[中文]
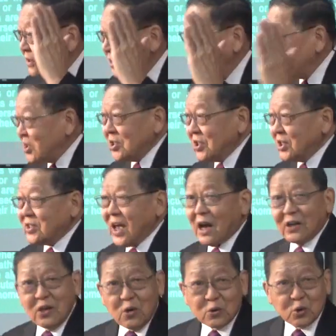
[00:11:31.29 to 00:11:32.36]
世界
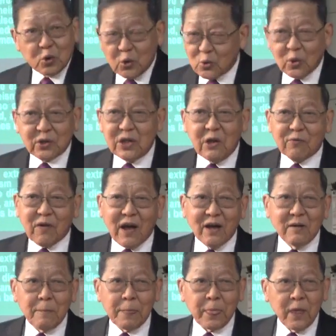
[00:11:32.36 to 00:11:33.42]
上也有许多地方
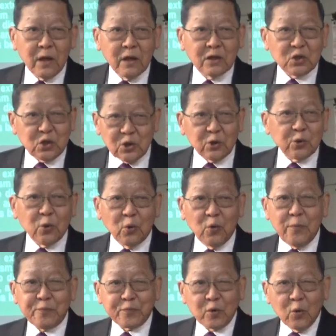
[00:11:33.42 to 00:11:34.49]
基督
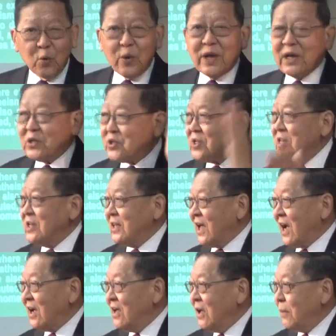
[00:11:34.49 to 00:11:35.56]
徒为了信
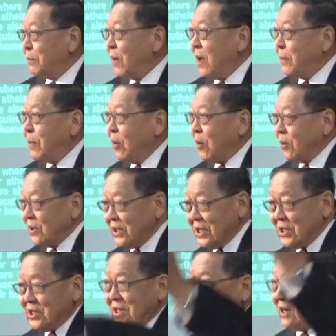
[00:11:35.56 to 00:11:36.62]
仰。被迫
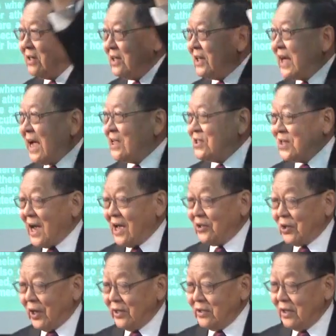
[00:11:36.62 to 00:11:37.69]
离家离开家
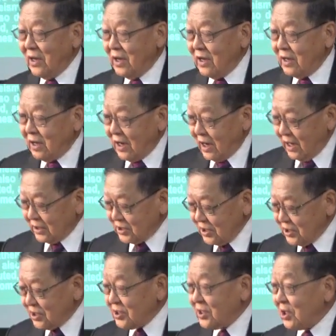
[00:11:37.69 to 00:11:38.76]
园，啊，
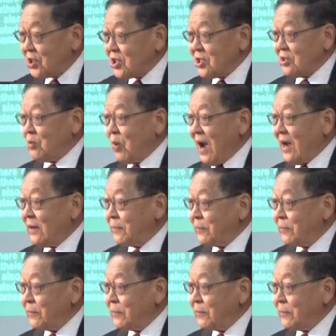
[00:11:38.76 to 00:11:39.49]
甚至要死亡。